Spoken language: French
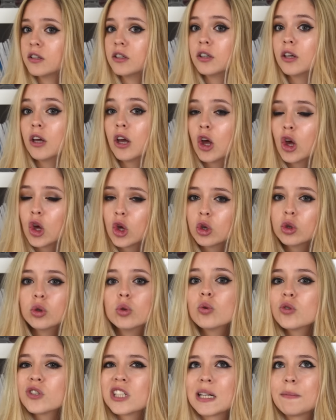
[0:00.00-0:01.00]
et
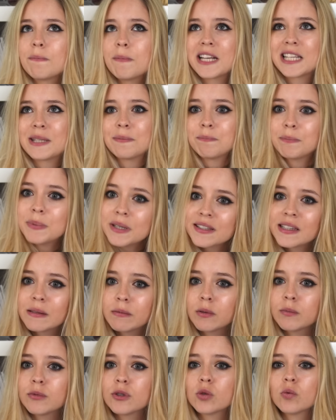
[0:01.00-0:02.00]
dont j'ai pas
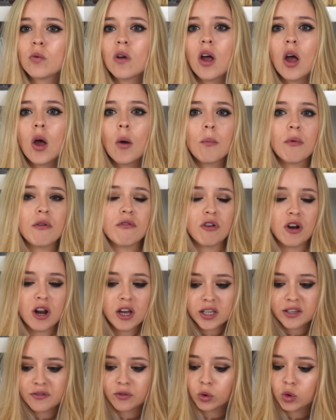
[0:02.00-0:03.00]
spécialement besoin mais
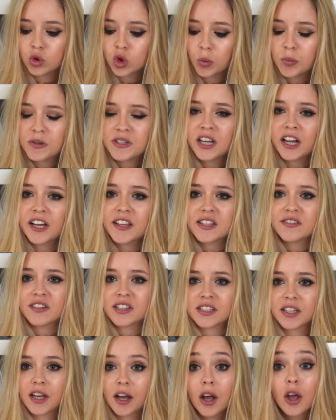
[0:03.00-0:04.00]
voilà qui font toujours plaisir à
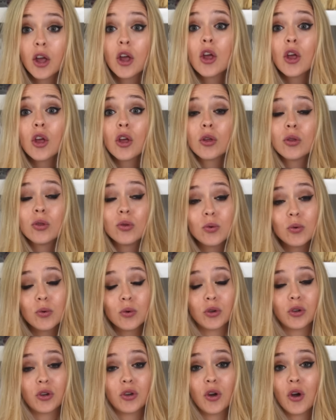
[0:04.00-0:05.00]
l'anniversaire.
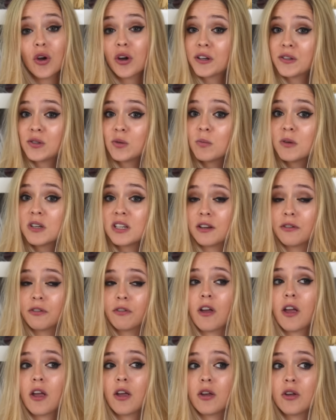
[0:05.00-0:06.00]
Donc en résumé j'ai
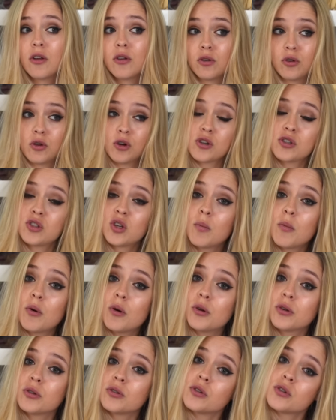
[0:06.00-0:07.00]
fait une grosse
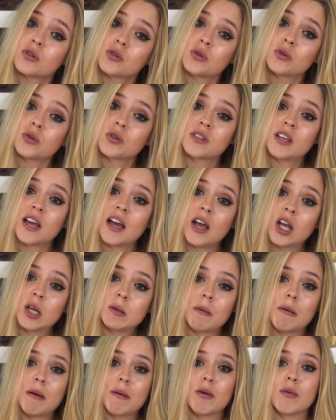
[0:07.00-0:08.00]
commande sur Zara que
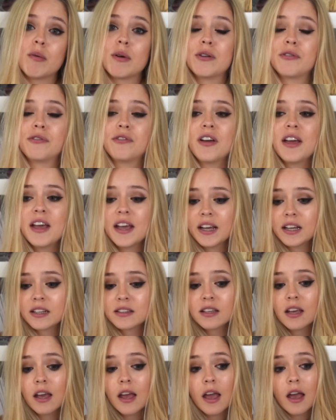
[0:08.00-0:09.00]
ma maman m'a
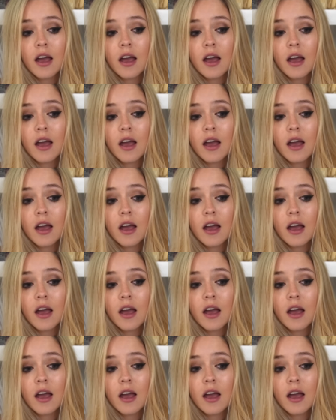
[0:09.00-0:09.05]
offerte.